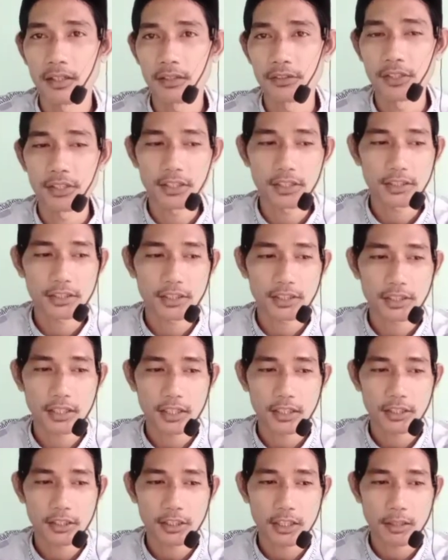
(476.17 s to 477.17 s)
jadi ketika
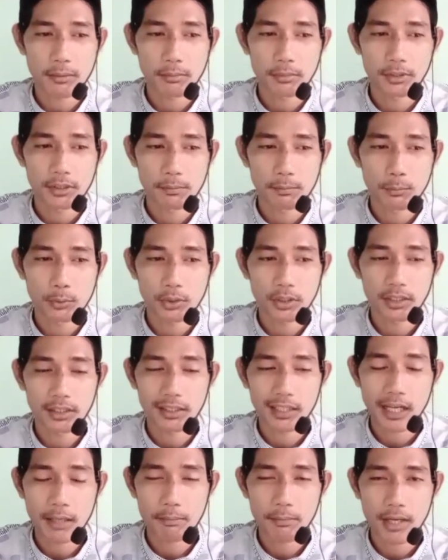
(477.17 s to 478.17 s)
kita menyebut
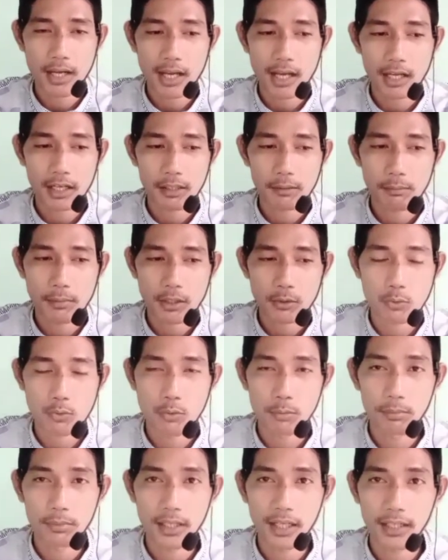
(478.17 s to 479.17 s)
nama
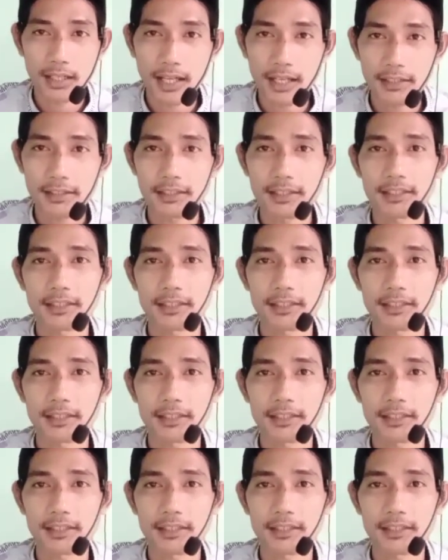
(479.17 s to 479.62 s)
almarhumnya lagi